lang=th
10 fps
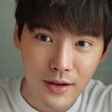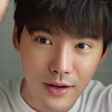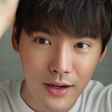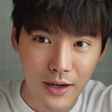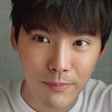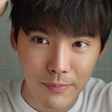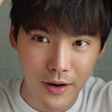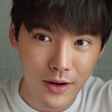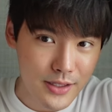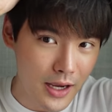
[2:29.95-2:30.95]
นะครับมัน
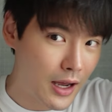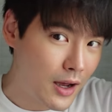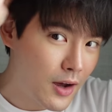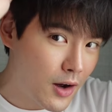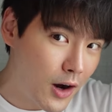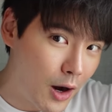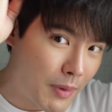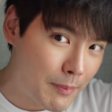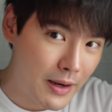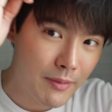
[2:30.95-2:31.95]
ก็จะออก
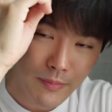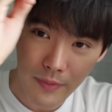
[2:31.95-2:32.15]
มาเป็น